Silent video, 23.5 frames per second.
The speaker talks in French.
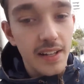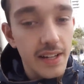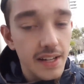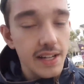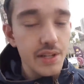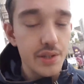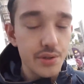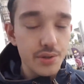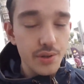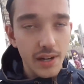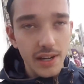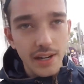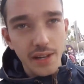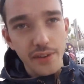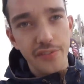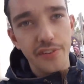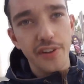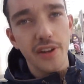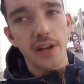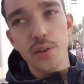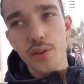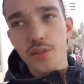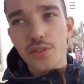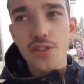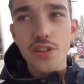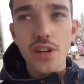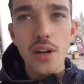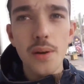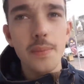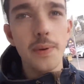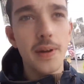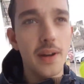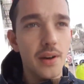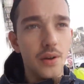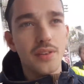Et je suis allé faire le
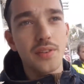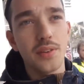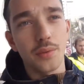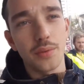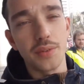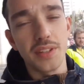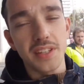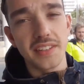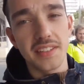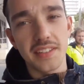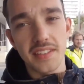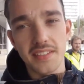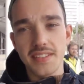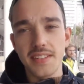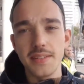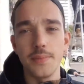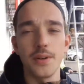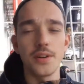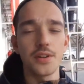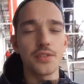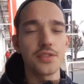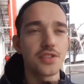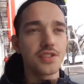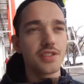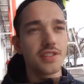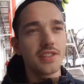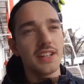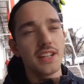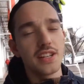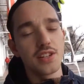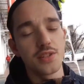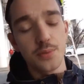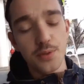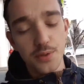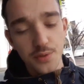job alors qu'on était dimanche
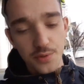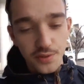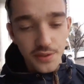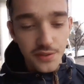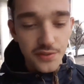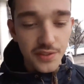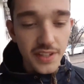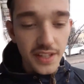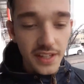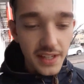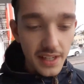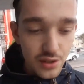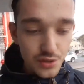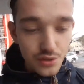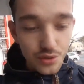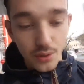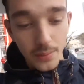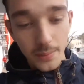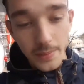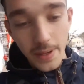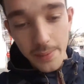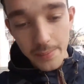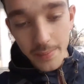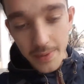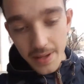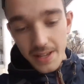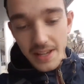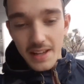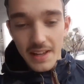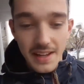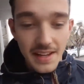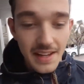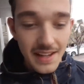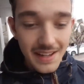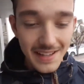et je me suis viré le jour même.
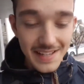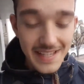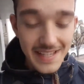Et,